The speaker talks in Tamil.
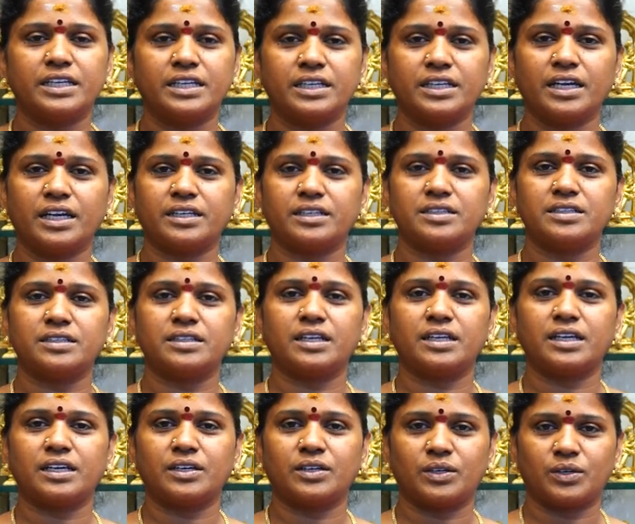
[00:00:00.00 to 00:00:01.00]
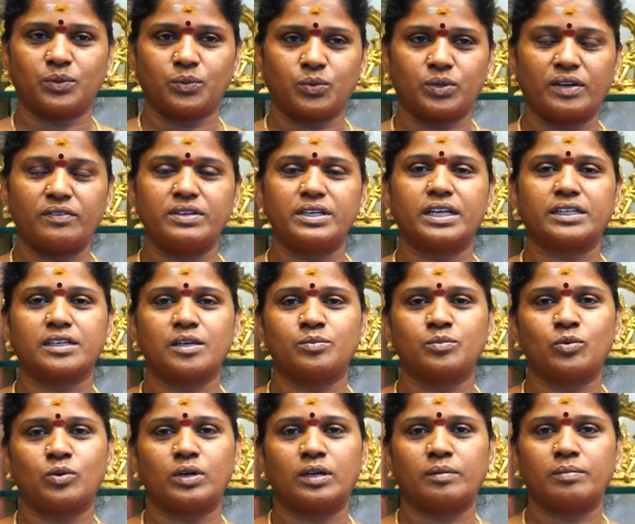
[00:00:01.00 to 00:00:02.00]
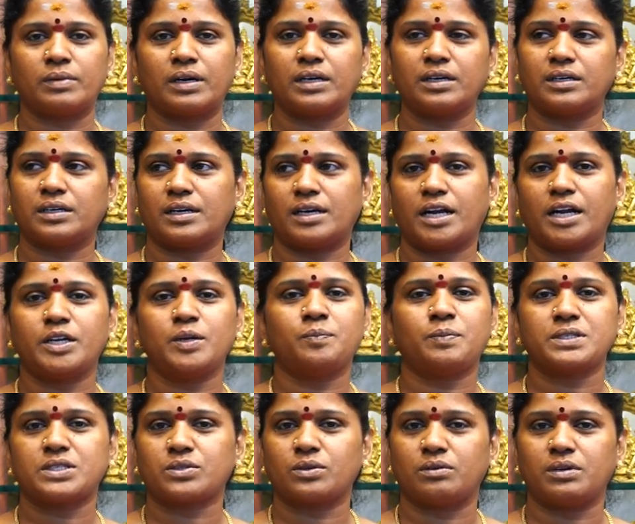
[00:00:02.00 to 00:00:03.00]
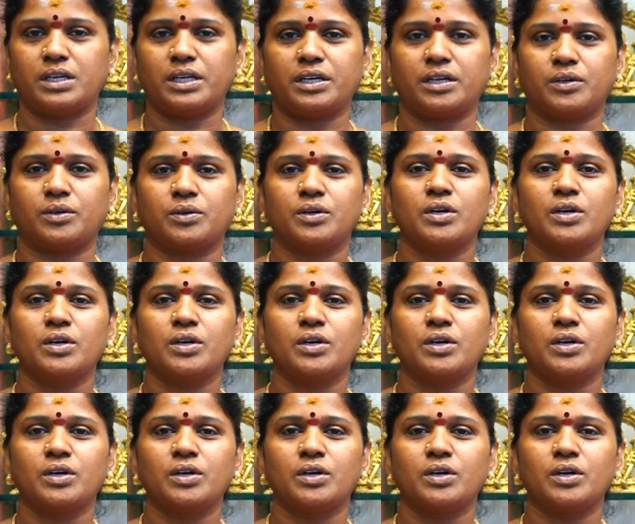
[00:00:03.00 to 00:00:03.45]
இங்கே இருந்த உறவினர்கள் மூலமாக அனுப்ப சொல்லி